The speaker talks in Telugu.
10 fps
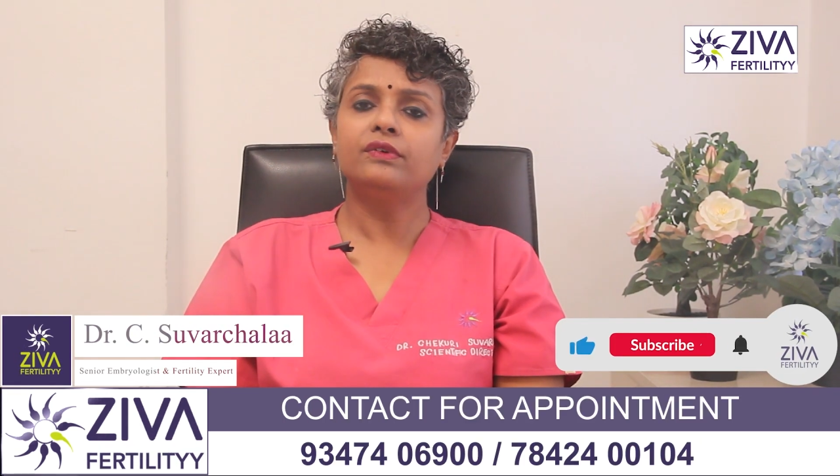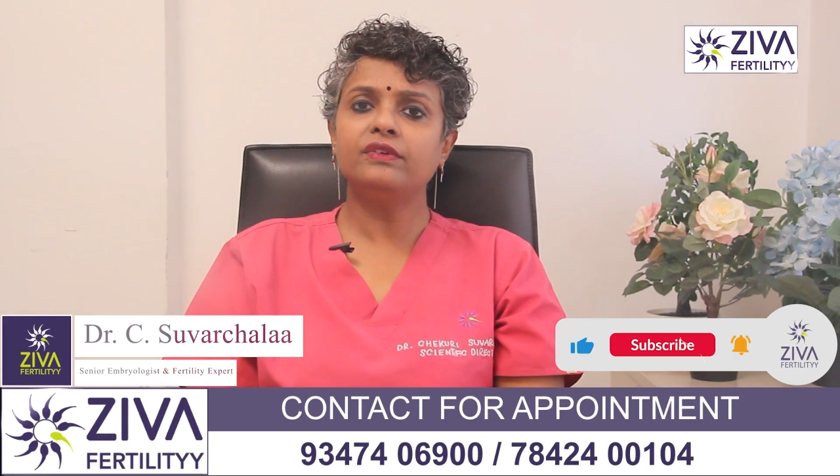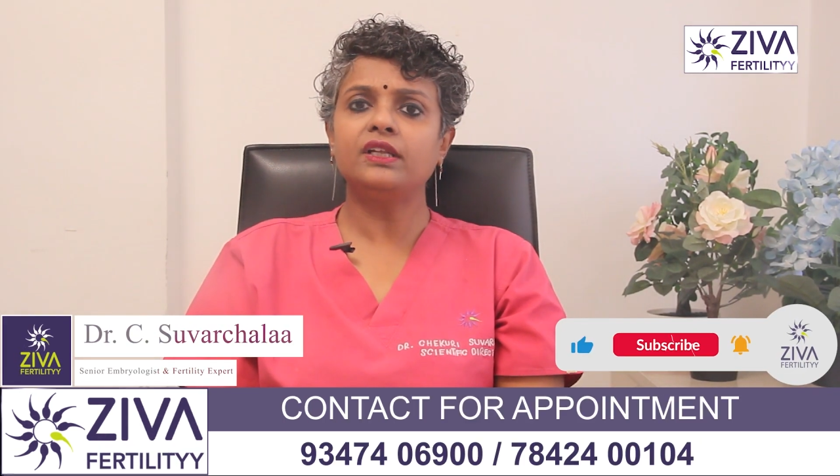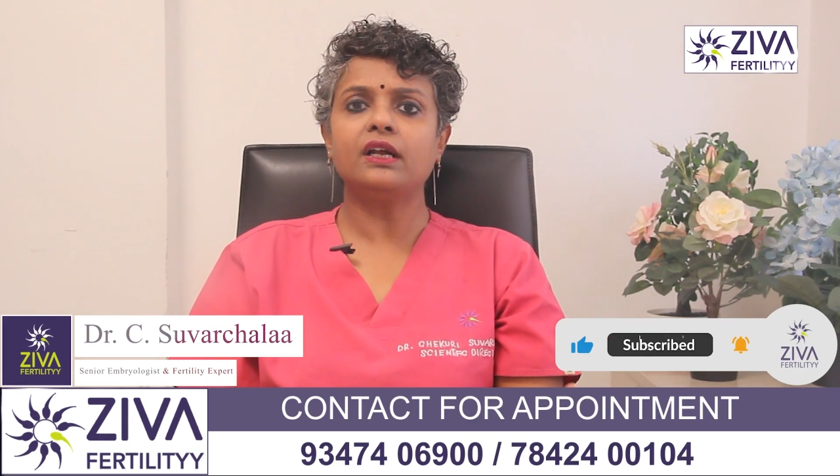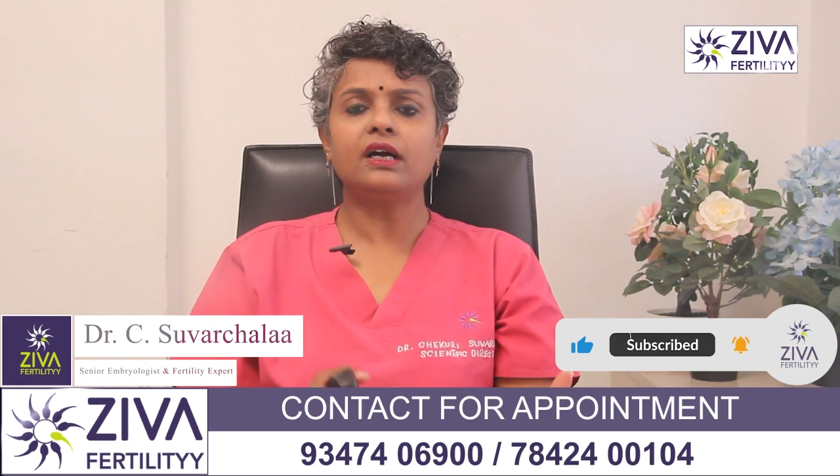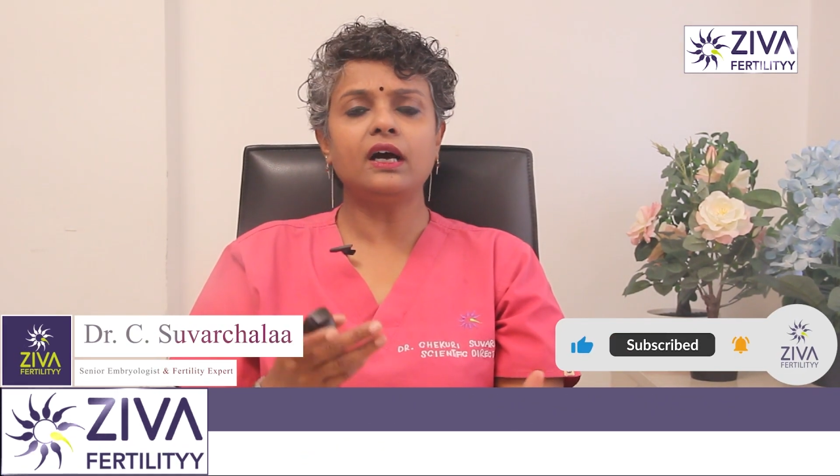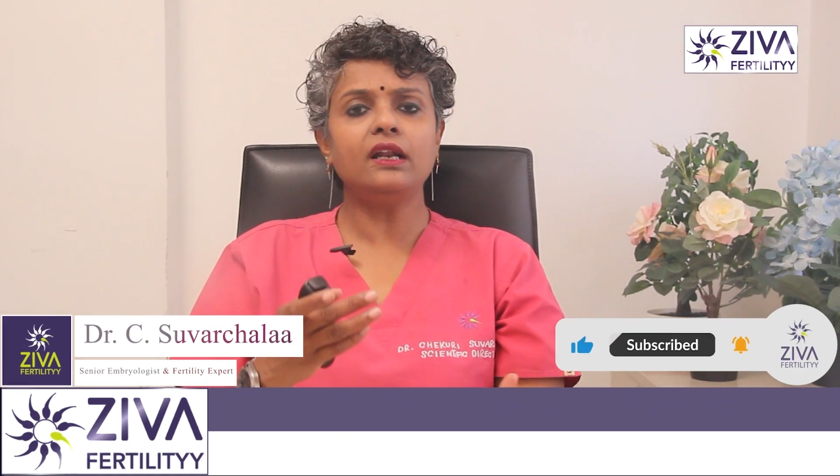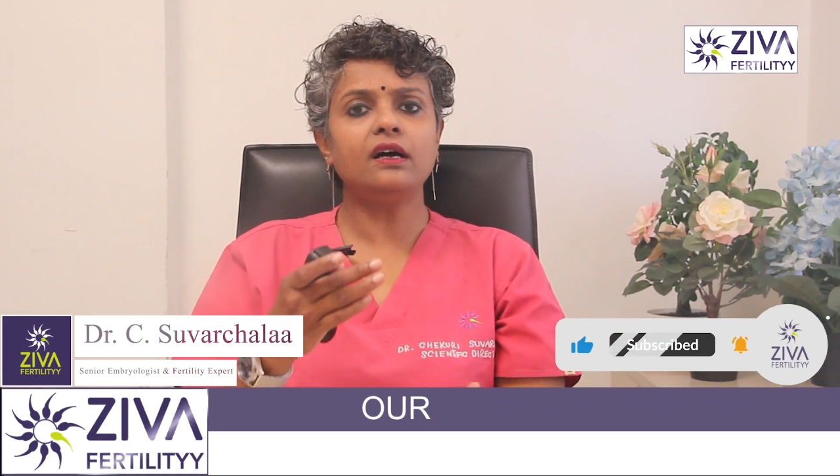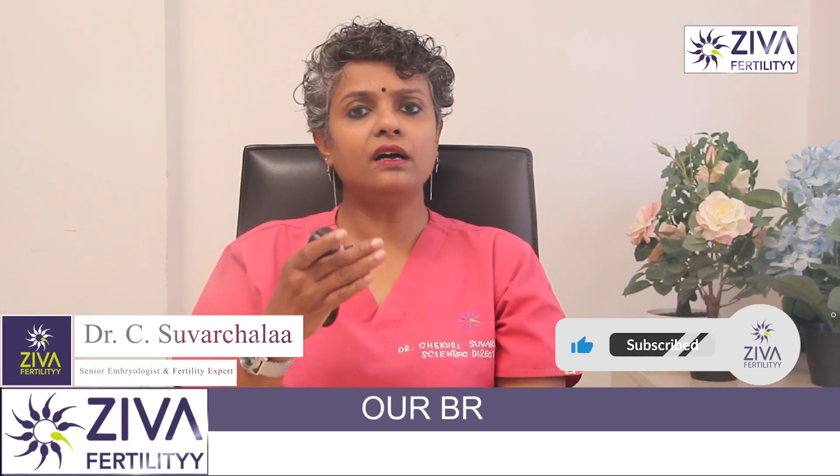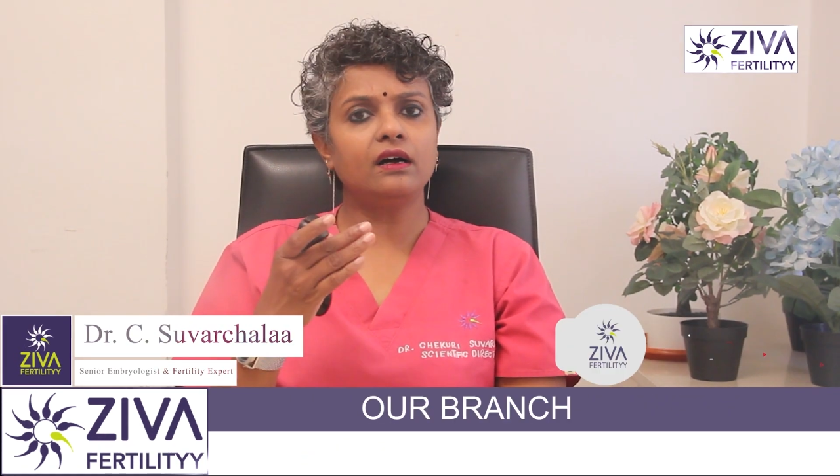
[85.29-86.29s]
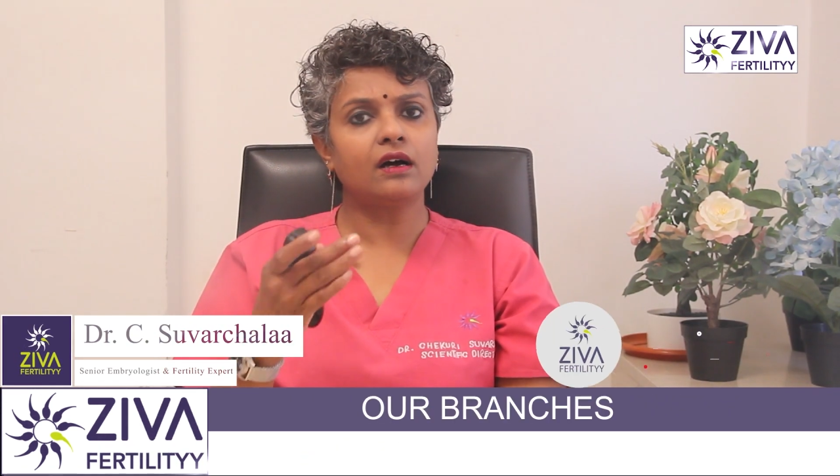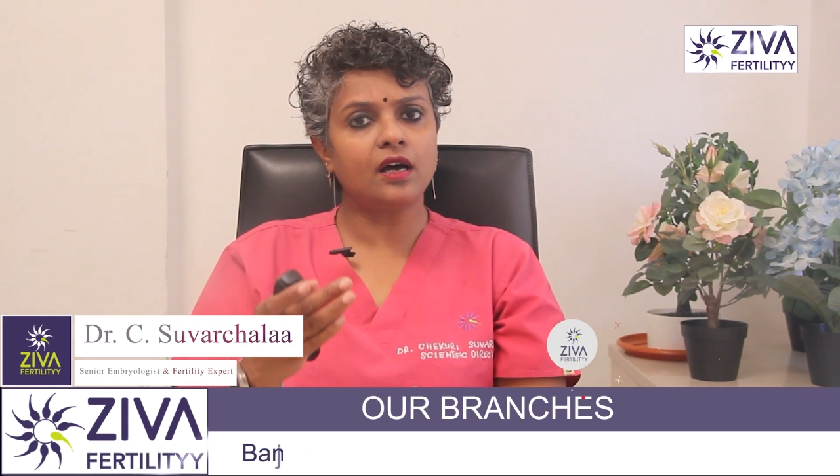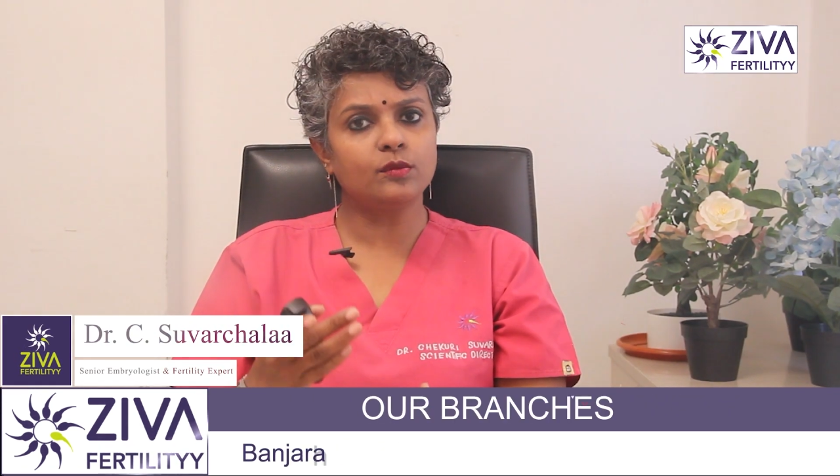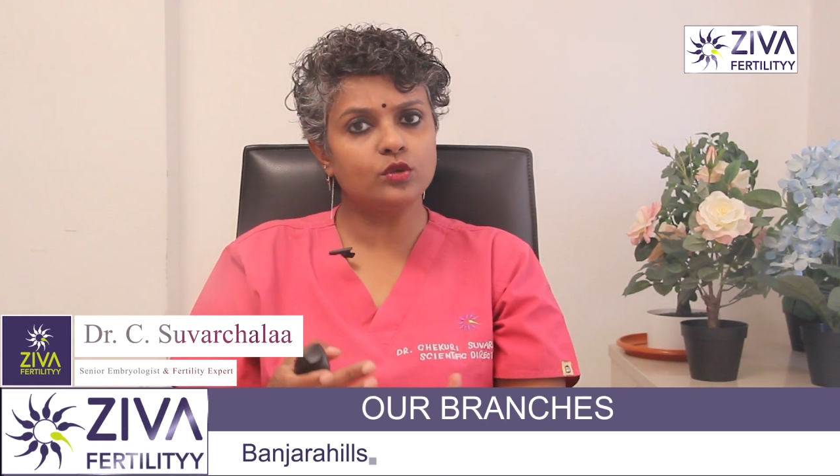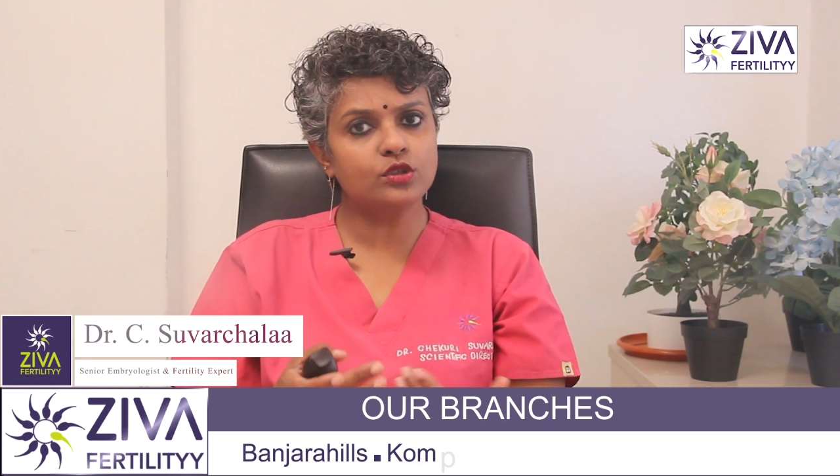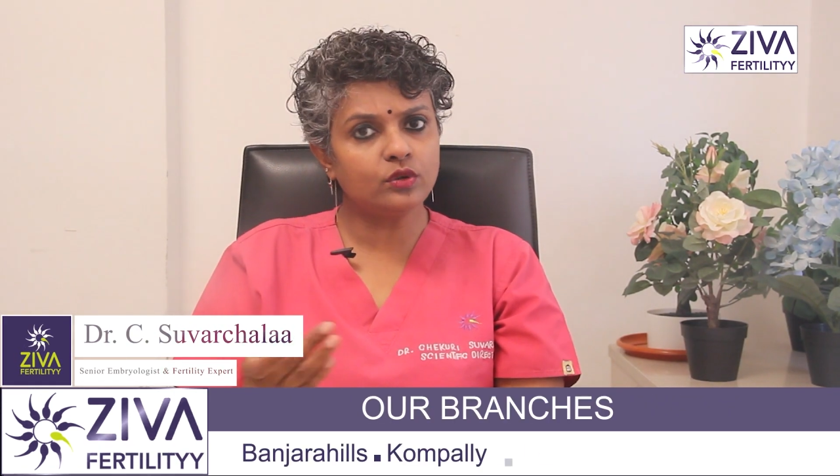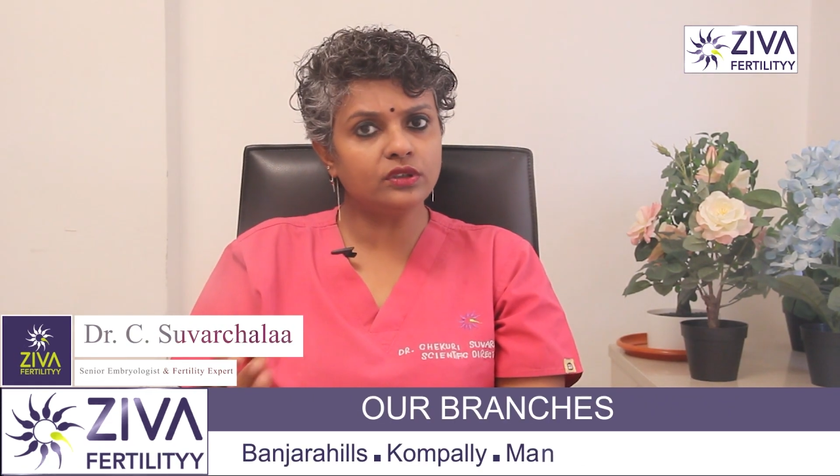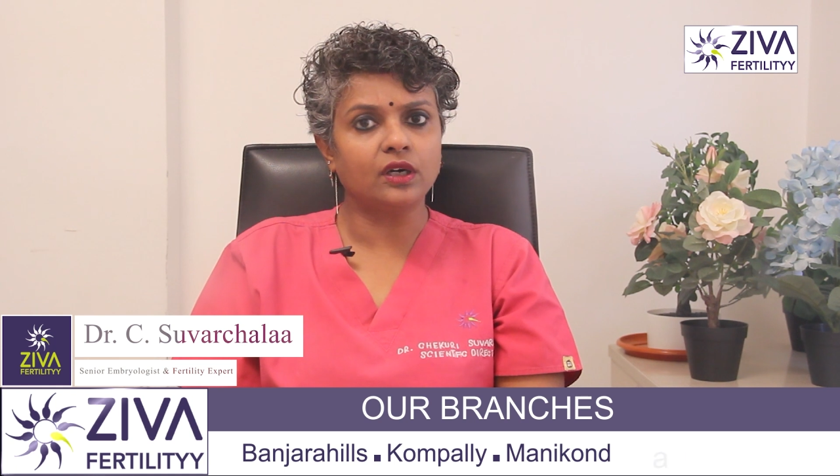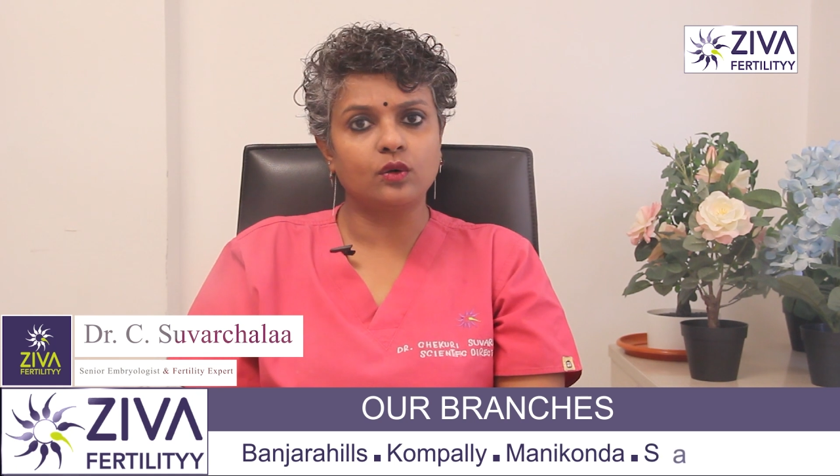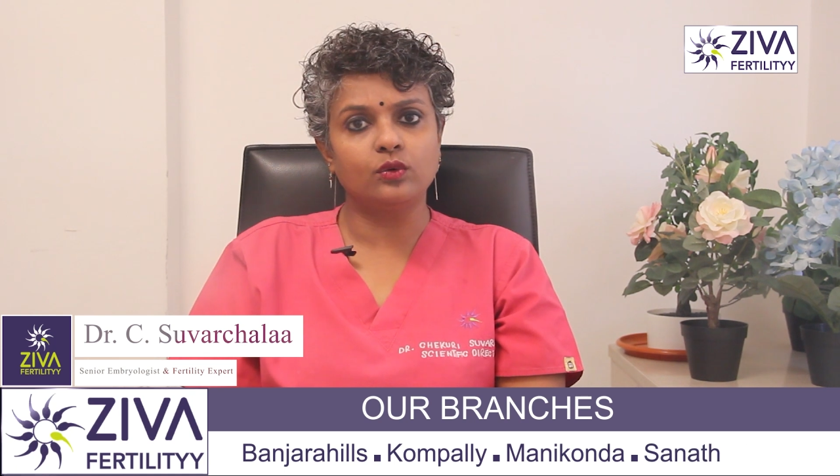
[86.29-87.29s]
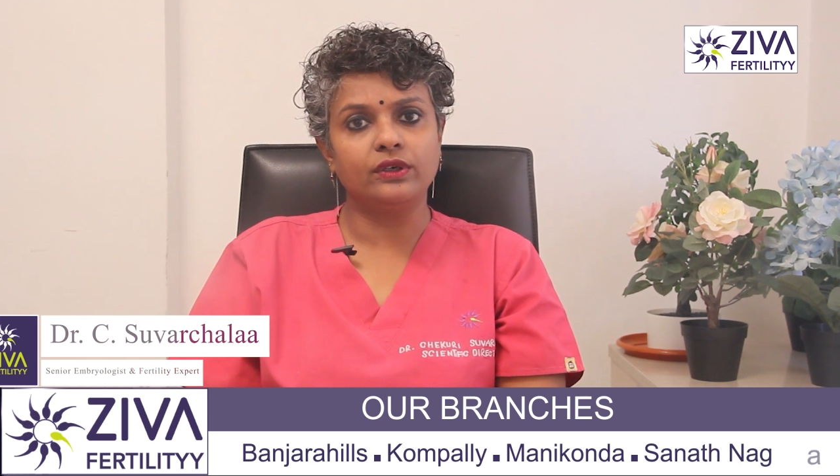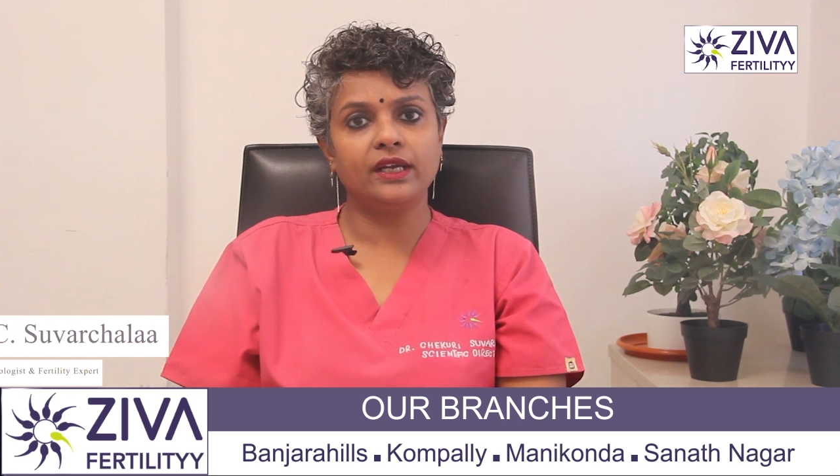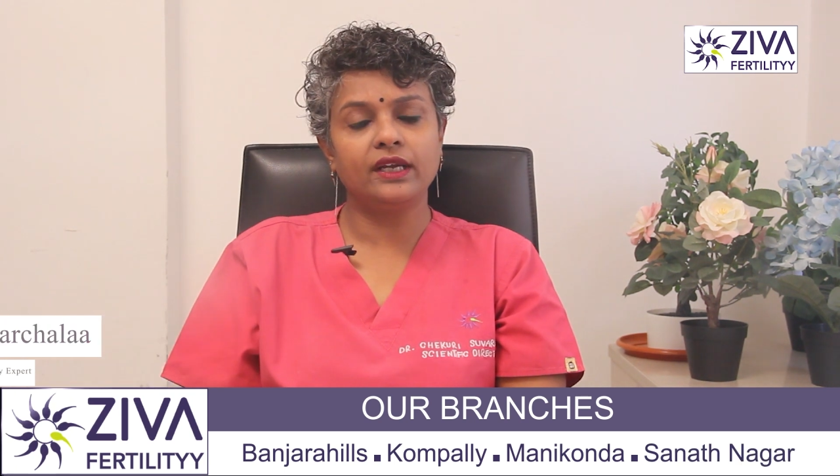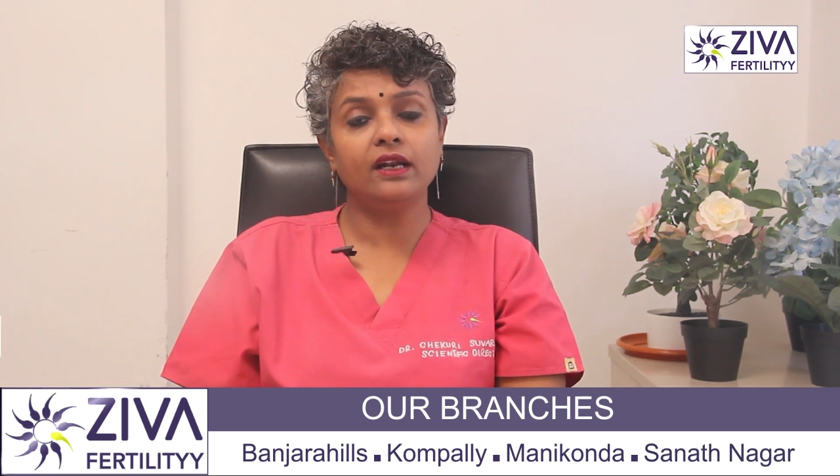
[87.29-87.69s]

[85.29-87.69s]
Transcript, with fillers: వివిధ రకాల హార్మోన్స్ కూడా తక్కువ ఉంటాయి